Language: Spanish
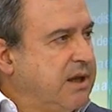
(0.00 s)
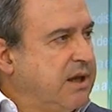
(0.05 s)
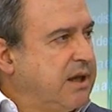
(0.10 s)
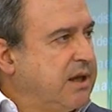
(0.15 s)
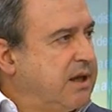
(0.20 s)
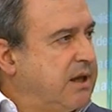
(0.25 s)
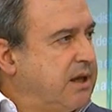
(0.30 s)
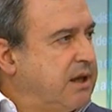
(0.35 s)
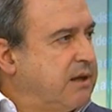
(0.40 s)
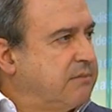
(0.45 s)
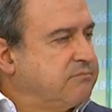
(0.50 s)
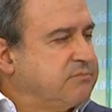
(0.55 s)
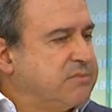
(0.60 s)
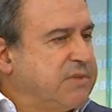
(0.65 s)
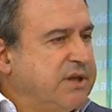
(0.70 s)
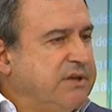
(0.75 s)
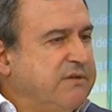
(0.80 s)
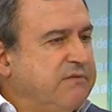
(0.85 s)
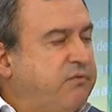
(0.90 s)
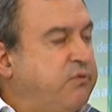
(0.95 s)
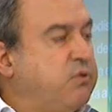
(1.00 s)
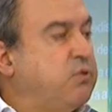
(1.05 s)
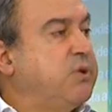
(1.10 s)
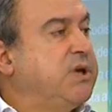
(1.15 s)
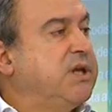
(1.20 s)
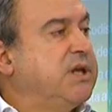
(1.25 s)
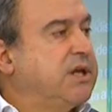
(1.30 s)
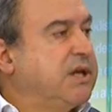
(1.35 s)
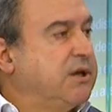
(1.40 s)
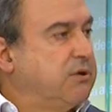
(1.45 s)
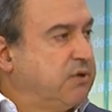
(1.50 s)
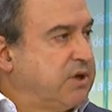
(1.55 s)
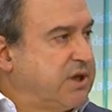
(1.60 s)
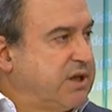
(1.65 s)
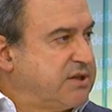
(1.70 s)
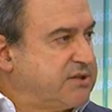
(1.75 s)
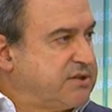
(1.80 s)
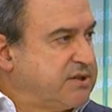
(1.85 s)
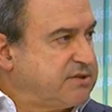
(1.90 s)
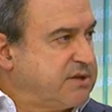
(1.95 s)
eh, influir en lo
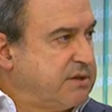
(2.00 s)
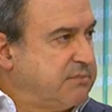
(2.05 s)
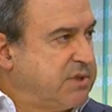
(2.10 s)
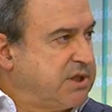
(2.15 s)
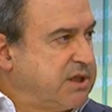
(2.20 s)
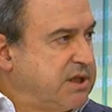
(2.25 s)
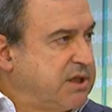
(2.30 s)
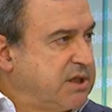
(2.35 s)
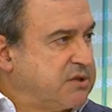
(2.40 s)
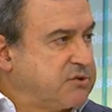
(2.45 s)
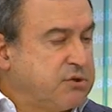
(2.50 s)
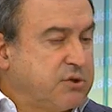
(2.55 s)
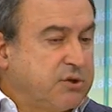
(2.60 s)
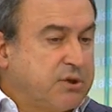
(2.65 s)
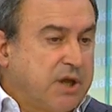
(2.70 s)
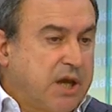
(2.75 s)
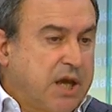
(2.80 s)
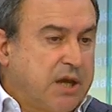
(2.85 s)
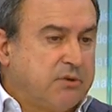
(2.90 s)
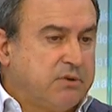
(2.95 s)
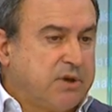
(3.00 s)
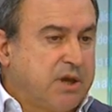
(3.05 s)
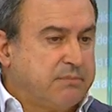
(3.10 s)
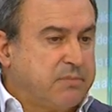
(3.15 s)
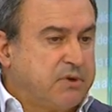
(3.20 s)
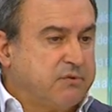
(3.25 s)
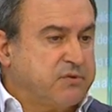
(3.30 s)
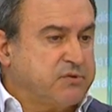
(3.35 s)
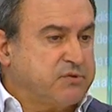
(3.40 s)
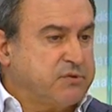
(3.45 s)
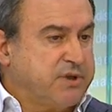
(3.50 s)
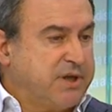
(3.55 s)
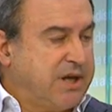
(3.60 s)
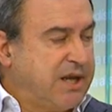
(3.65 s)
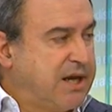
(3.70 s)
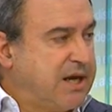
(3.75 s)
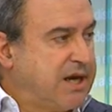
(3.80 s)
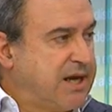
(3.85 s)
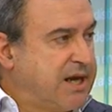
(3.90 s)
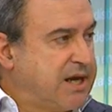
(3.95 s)
que es esa investigación. Hay una
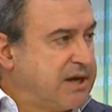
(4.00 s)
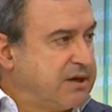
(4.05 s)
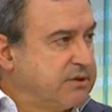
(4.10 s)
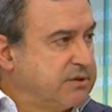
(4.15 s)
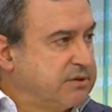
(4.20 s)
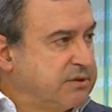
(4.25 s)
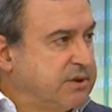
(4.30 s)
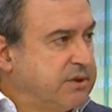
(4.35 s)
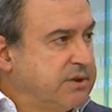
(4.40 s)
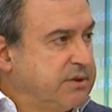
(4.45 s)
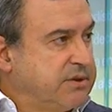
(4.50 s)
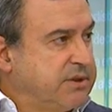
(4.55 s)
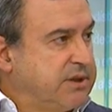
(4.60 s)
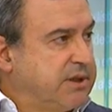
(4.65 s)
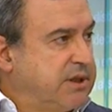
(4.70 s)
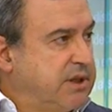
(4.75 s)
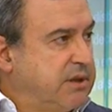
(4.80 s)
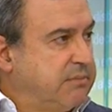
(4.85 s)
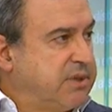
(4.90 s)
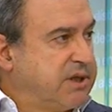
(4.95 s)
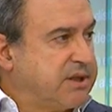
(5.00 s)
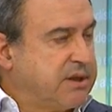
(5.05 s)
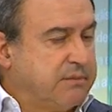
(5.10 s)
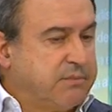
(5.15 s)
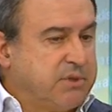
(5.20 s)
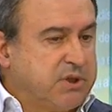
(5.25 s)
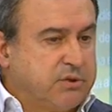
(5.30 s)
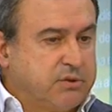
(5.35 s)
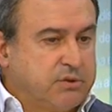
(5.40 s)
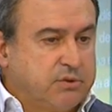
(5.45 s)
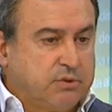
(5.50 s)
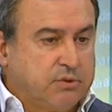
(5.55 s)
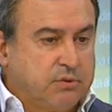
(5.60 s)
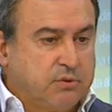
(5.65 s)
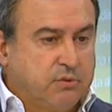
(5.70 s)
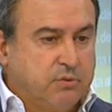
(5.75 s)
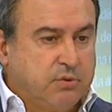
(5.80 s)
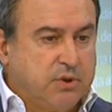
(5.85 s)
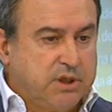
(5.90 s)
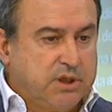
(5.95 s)
profesional a cargo del departamento
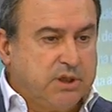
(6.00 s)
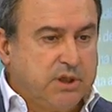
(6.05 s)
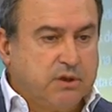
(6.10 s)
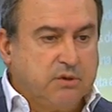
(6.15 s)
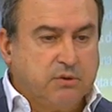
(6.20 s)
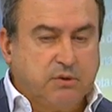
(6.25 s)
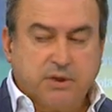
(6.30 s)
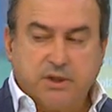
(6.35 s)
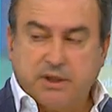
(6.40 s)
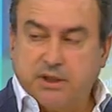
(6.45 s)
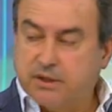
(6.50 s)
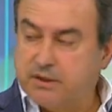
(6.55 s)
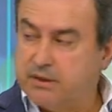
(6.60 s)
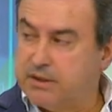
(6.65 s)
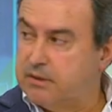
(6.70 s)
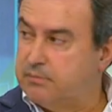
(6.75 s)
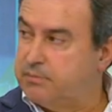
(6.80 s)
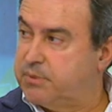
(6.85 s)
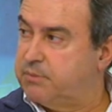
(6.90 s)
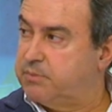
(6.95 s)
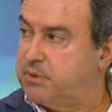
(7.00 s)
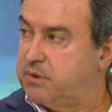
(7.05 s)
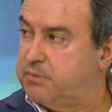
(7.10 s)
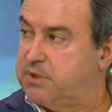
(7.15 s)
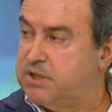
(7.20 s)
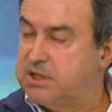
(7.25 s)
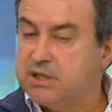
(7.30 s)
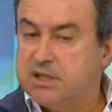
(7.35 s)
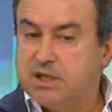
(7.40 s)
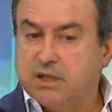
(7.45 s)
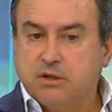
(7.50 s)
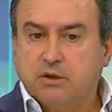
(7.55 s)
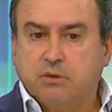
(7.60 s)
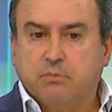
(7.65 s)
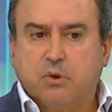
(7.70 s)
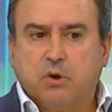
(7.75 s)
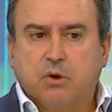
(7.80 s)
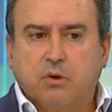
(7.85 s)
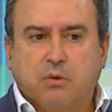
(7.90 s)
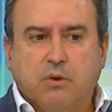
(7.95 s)
jurídico del propio ministerio,
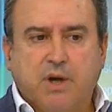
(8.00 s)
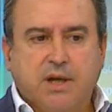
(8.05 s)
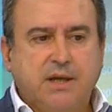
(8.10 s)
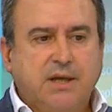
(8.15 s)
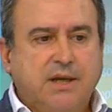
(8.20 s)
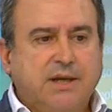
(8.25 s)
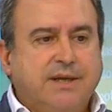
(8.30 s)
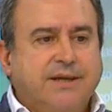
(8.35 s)
por lo cual